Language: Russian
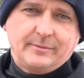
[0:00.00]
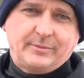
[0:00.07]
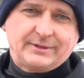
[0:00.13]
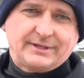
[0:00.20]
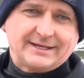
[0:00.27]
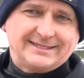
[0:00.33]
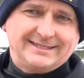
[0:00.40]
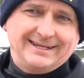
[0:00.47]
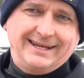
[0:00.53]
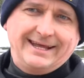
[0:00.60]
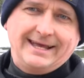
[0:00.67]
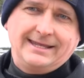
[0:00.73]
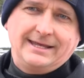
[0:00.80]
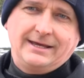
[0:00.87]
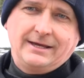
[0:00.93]

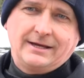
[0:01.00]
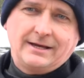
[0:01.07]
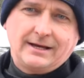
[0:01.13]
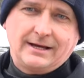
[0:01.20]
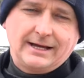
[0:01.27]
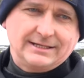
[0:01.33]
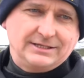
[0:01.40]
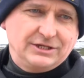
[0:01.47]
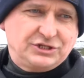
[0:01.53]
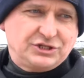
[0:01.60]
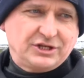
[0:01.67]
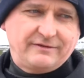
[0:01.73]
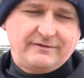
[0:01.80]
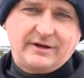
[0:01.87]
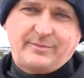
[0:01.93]
подразделений один
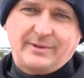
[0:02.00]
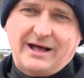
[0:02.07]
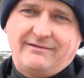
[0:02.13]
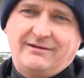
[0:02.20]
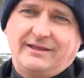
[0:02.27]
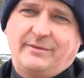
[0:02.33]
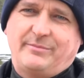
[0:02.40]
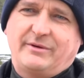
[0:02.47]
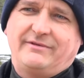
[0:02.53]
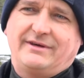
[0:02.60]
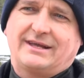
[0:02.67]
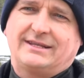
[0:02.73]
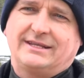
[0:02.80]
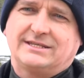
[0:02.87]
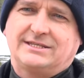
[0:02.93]
человек плавал на
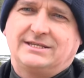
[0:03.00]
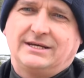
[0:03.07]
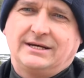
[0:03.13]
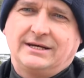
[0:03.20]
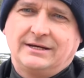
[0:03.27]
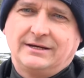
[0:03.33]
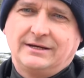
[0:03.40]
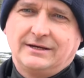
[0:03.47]
поверхности,